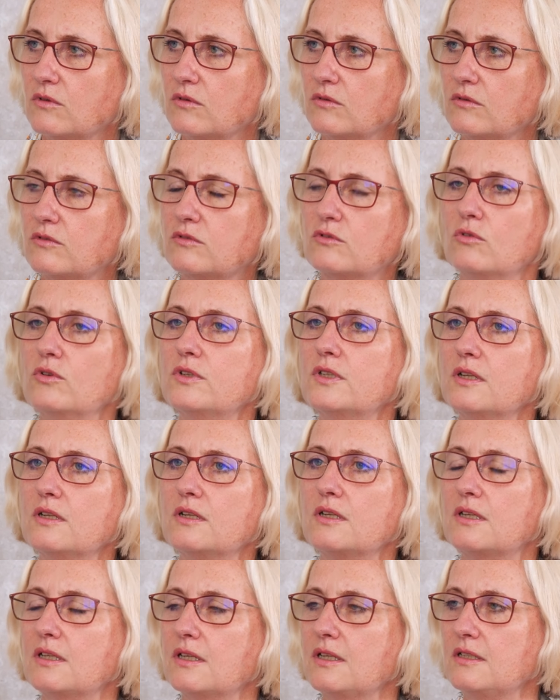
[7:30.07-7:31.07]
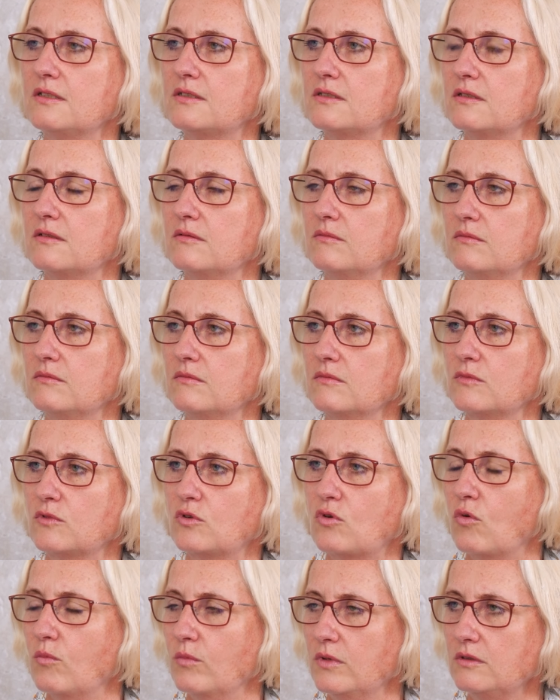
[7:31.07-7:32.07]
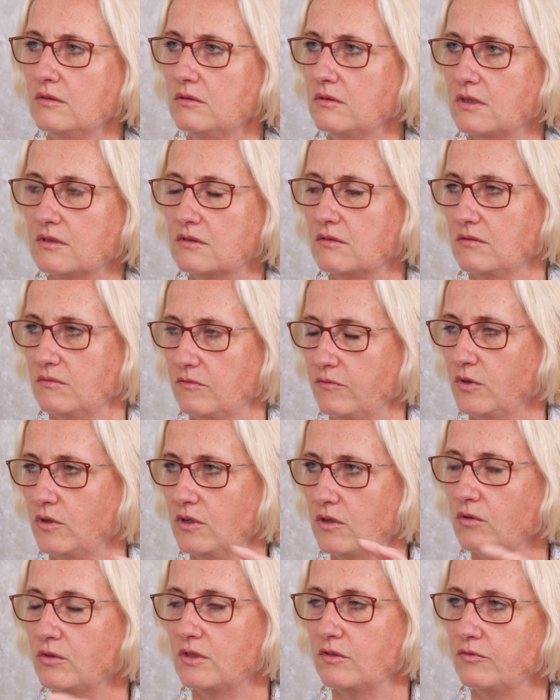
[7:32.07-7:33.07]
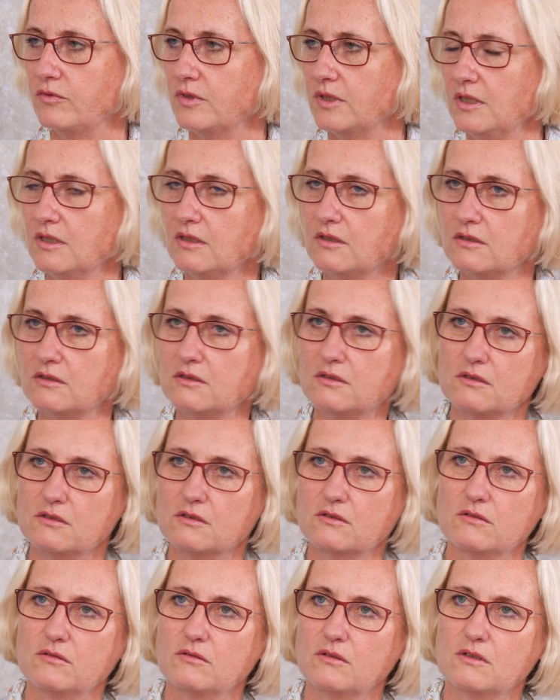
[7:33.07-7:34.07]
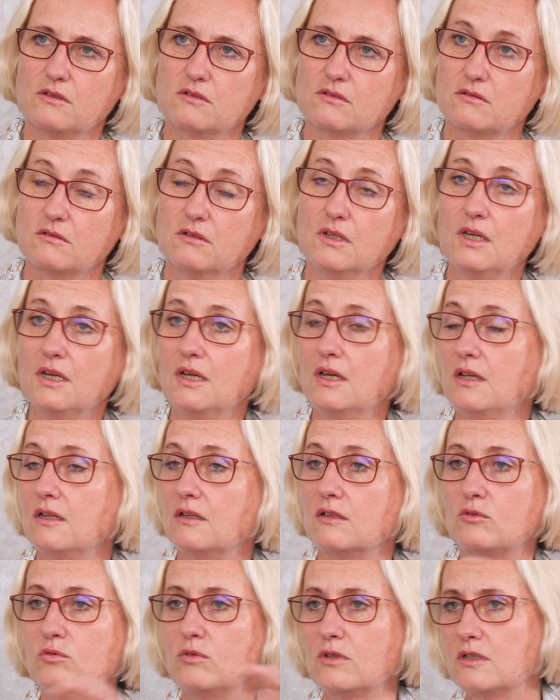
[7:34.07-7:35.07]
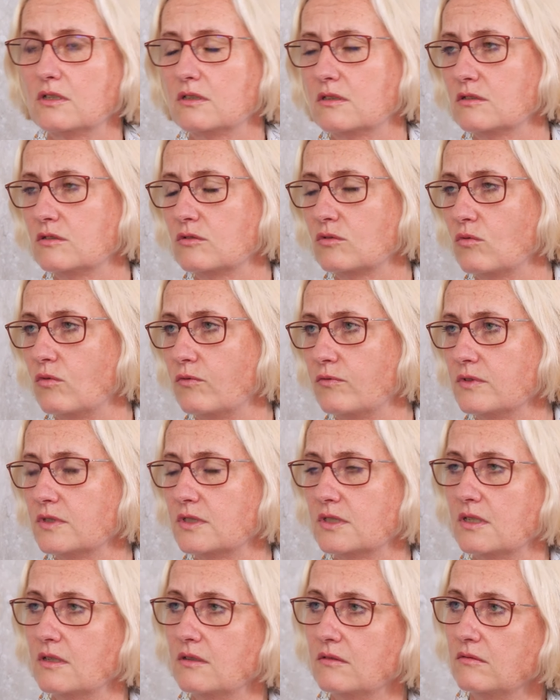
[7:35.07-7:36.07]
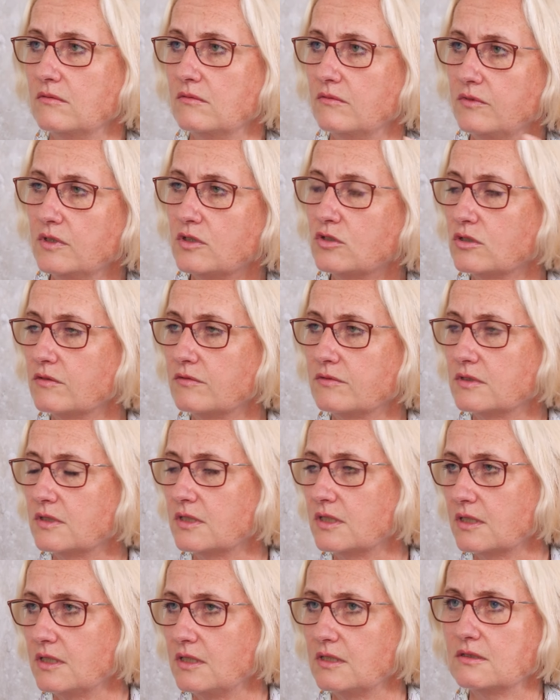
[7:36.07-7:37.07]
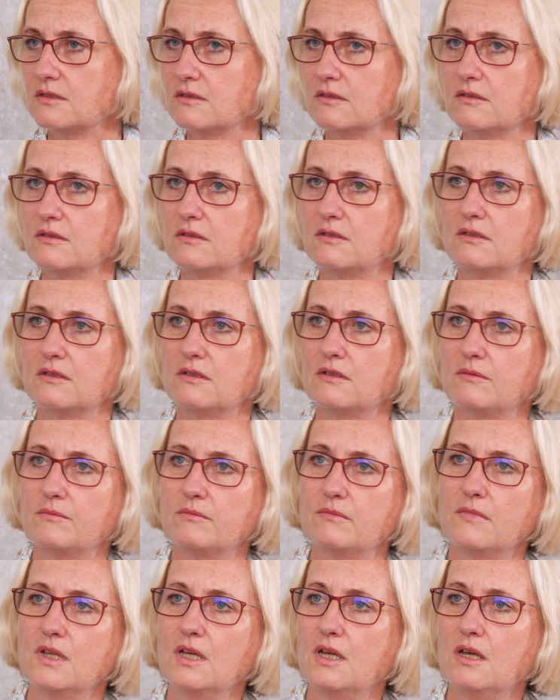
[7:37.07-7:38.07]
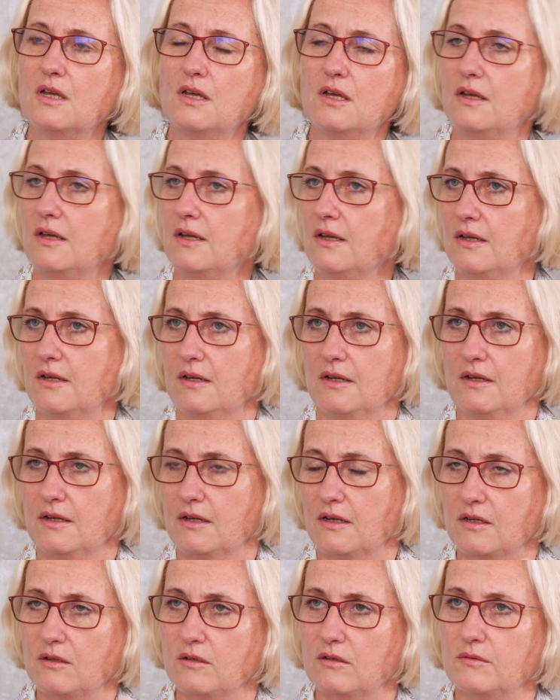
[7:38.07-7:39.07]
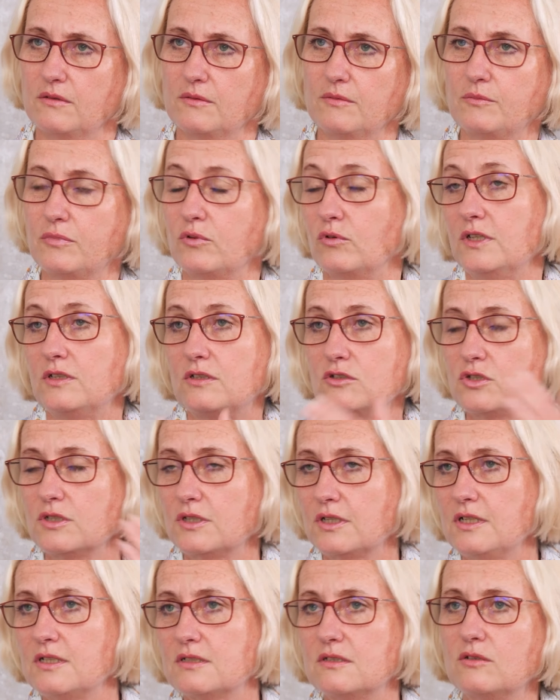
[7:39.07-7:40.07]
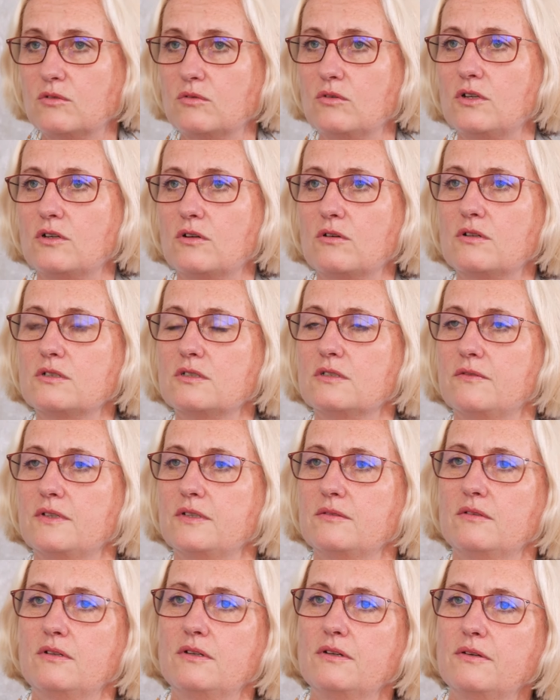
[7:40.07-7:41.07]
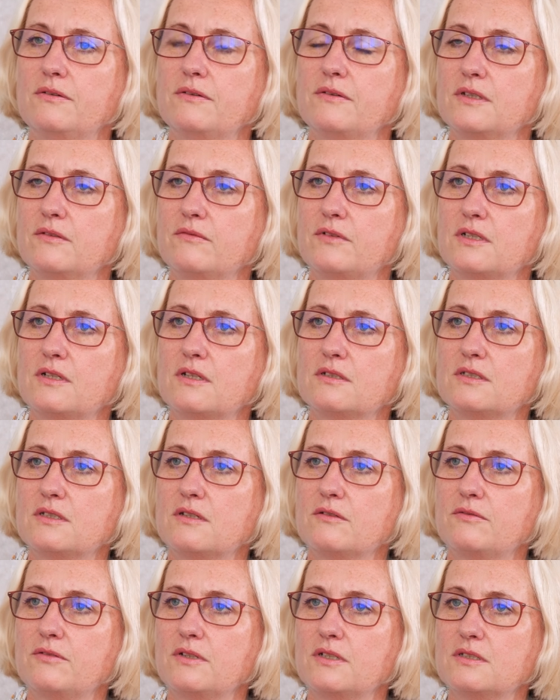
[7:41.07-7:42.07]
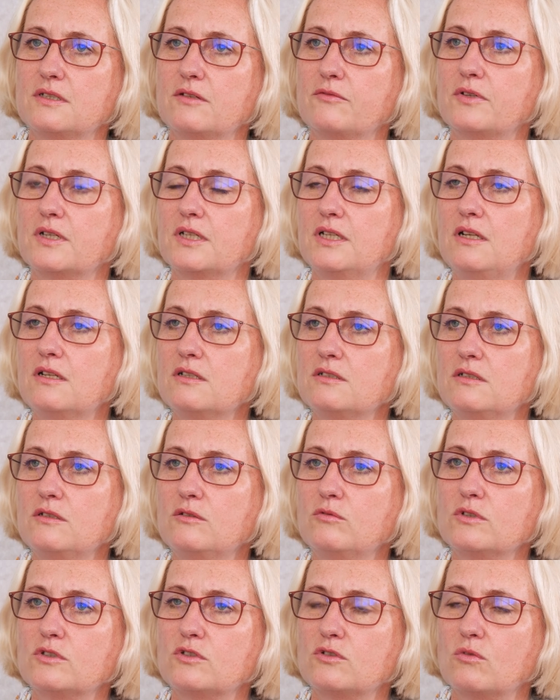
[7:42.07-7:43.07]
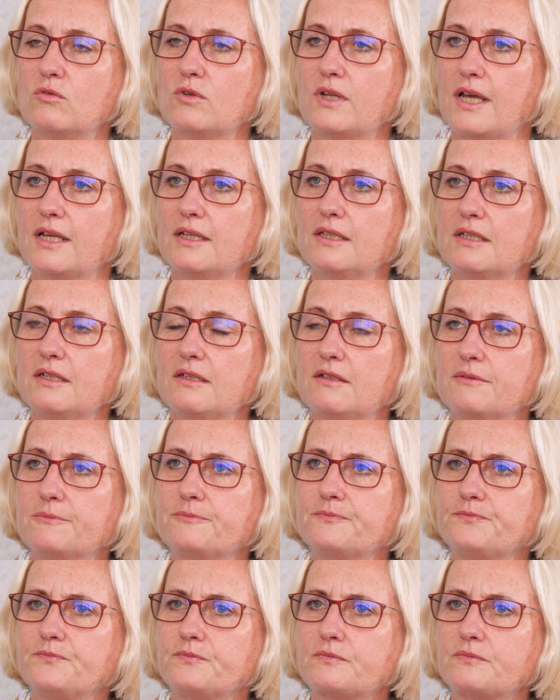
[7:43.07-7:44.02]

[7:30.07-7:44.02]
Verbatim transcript: Und sollte eine Krise kommen, der also genau definiert ist. Das können also Naturkatastrophen sein, Wirtschaftskrisen, ähm, äh, politische Krisen natürlich auch, also wenn, wenn, wenn eine, sehr, eine sehr fragile Situation eintritt,